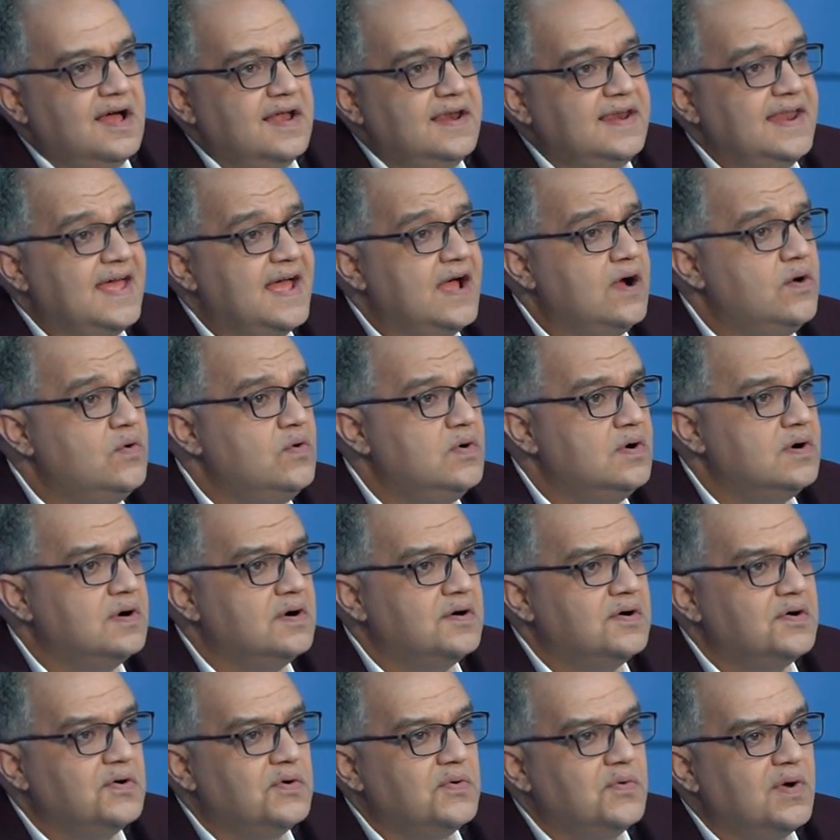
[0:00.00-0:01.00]
now
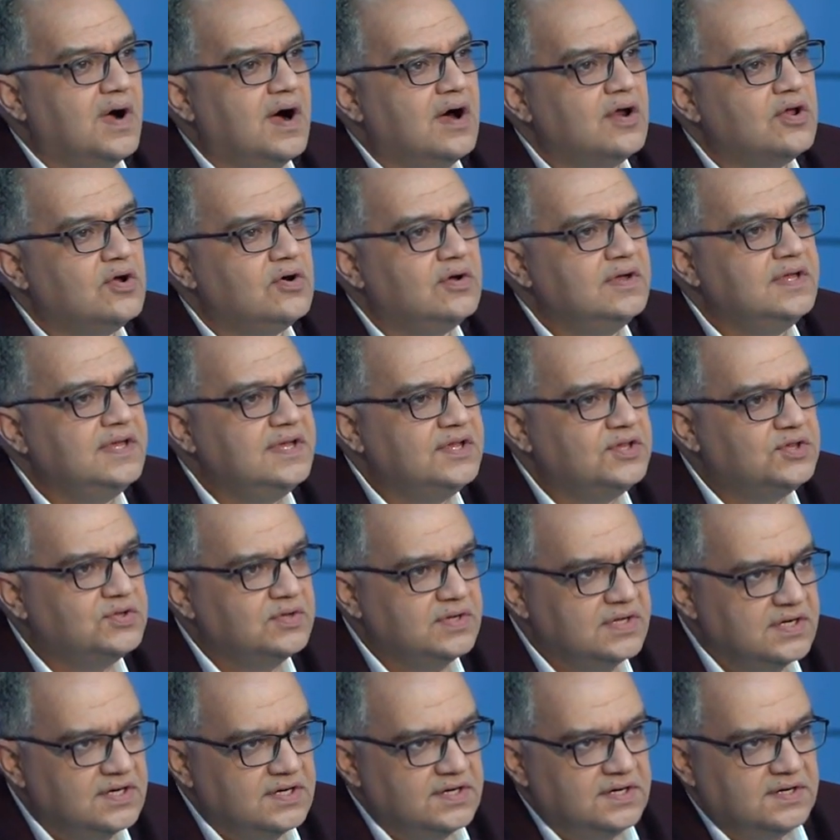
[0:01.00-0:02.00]
we are going to
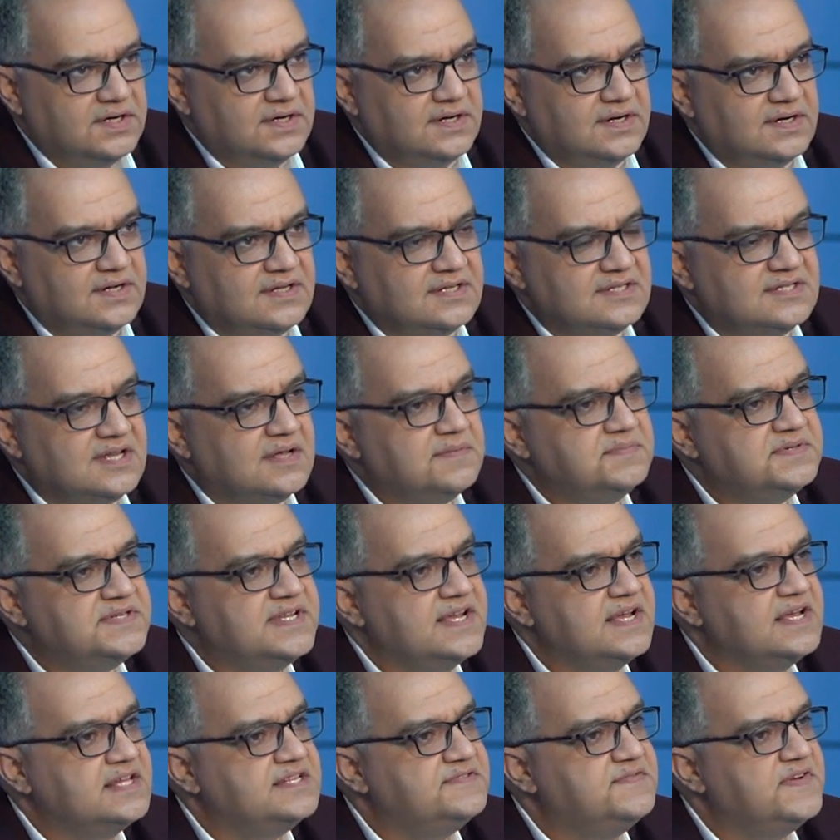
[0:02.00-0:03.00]
learn
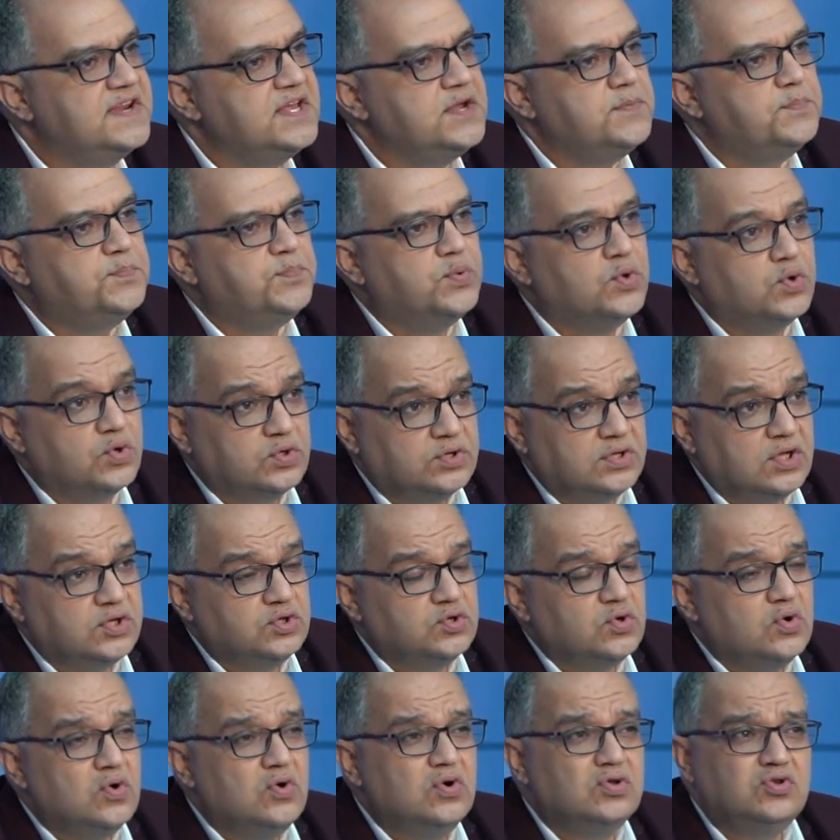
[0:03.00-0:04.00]
something is very important
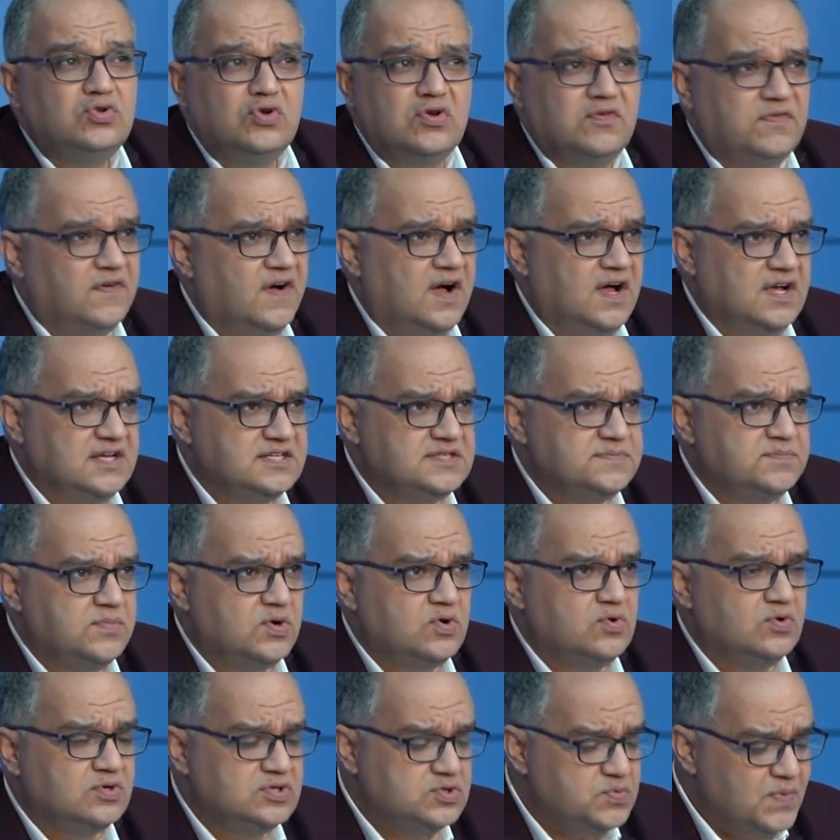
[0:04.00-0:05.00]
or to revise
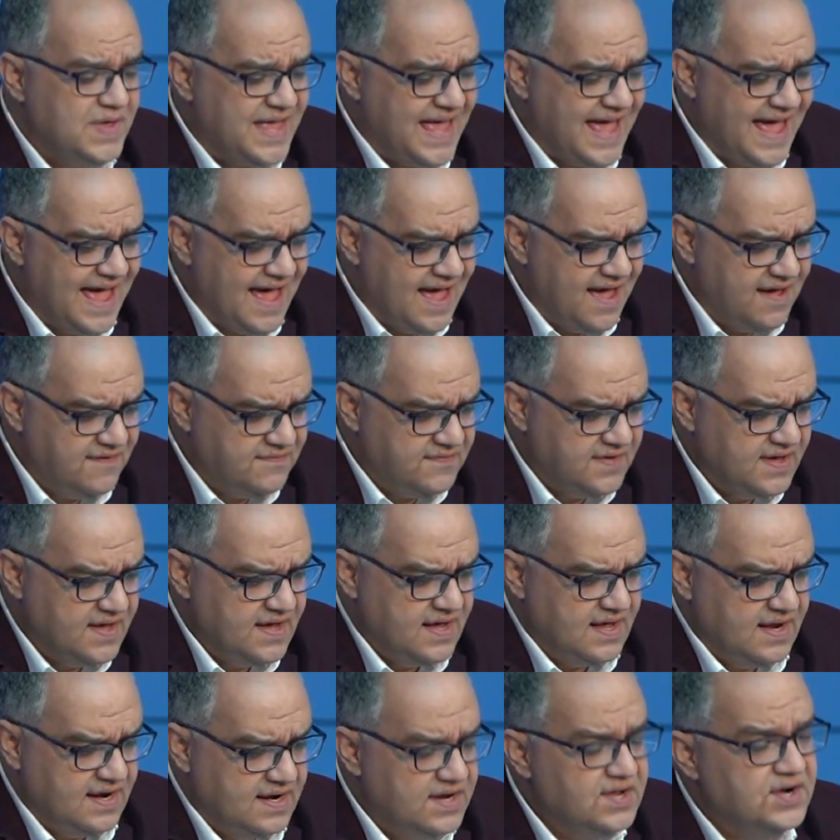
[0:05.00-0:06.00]
because we have
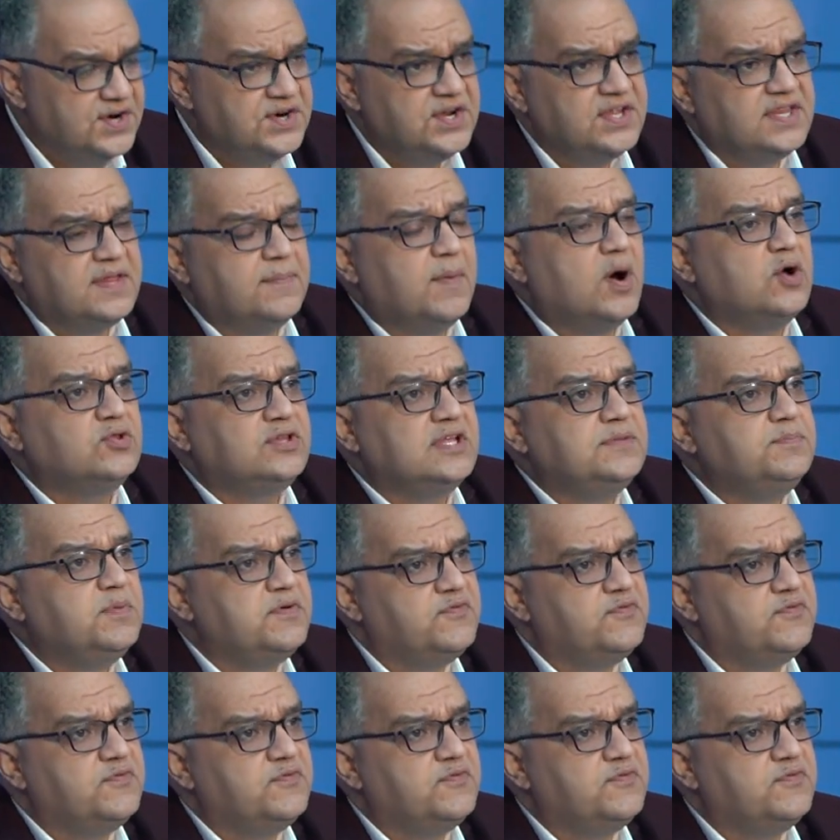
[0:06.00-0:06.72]
learned about it